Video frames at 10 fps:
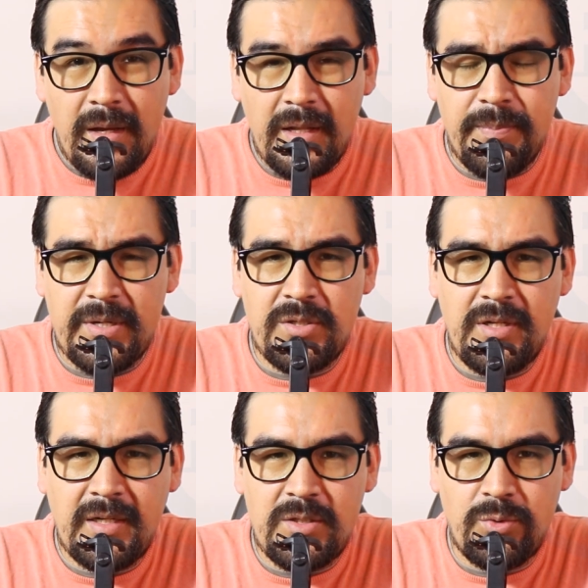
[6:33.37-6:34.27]
las
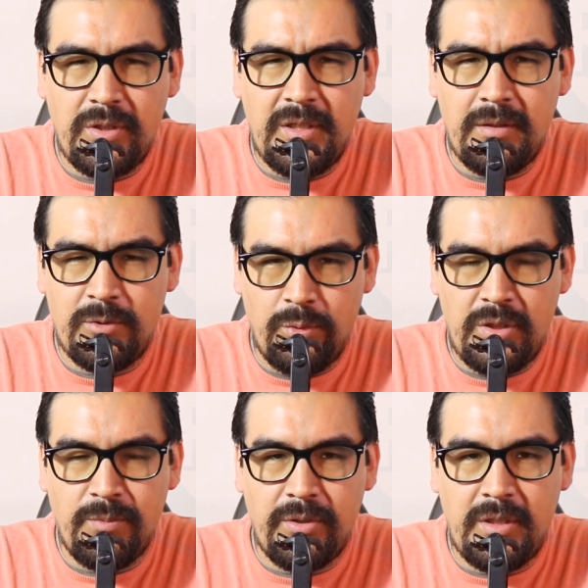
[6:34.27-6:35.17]
personas que su, su,
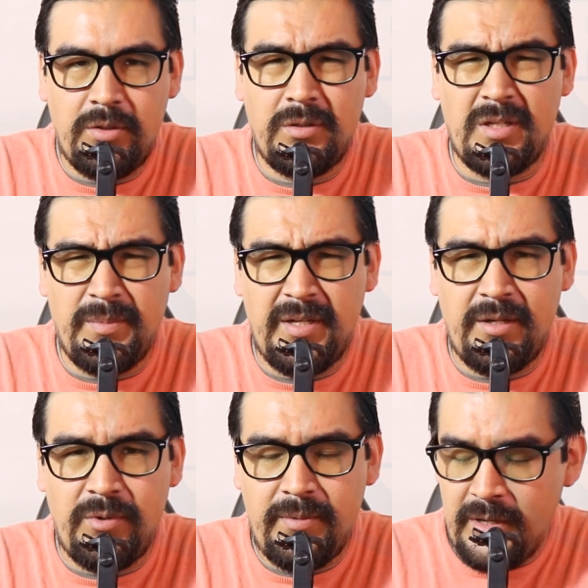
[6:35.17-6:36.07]
último dígito termina
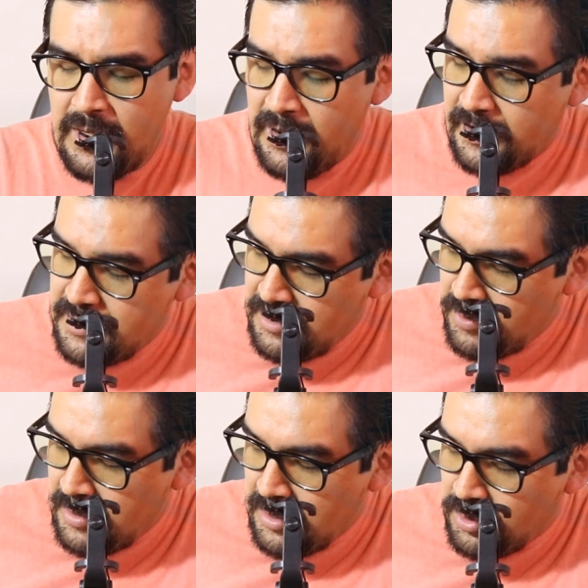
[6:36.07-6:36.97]
en 9 recién
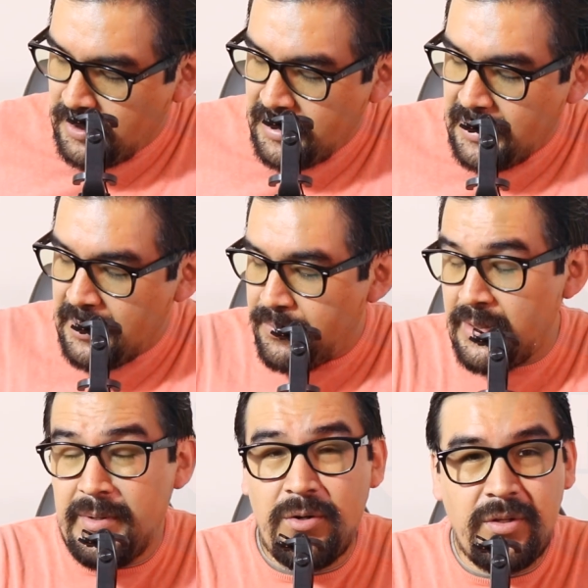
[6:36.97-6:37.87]
lo van a cobrar el
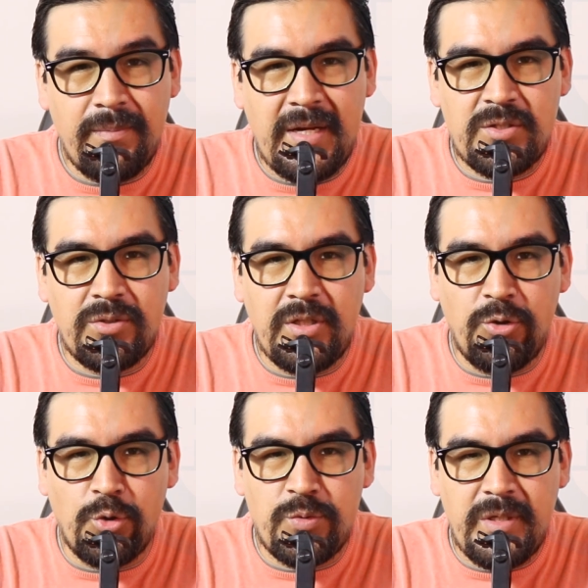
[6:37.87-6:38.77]
primero de marzo
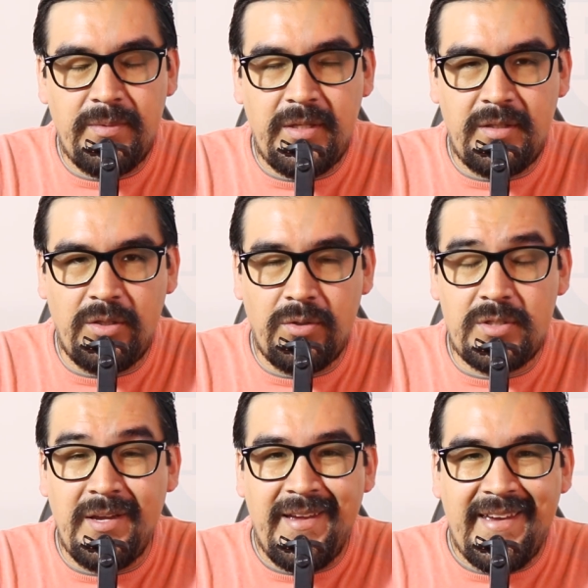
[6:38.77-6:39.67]
del 2022.